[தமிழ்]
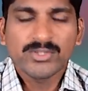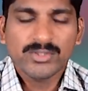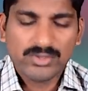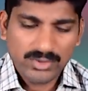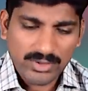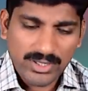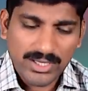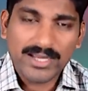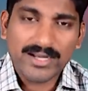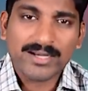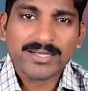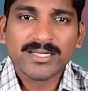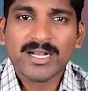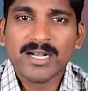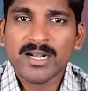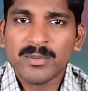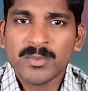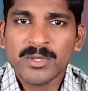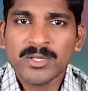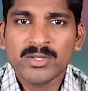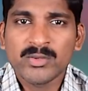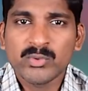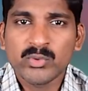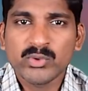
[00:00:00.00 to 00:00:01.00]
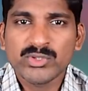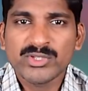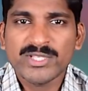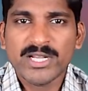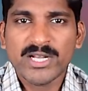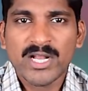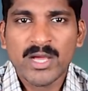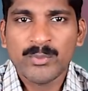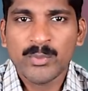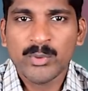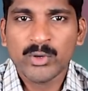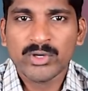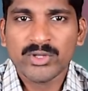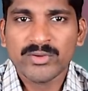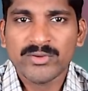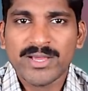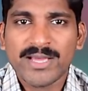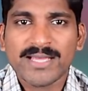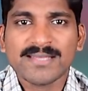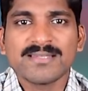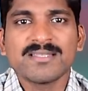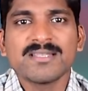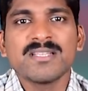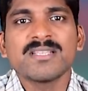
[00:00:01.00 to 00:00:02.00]
ஸோ கரெக்டாக நம்ம இந்த ஊசியெல்லாம் போட்டு
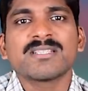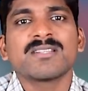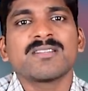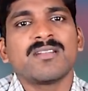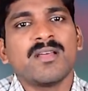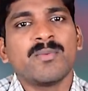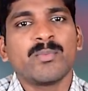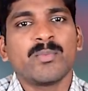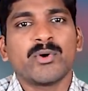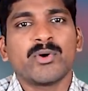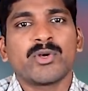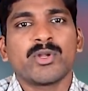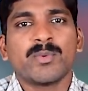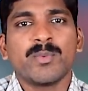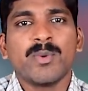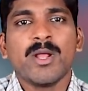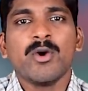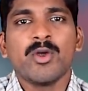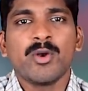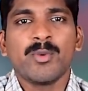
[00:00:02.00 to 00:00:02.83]
வேக்சினேஷன்லாம் போட்டோம்னா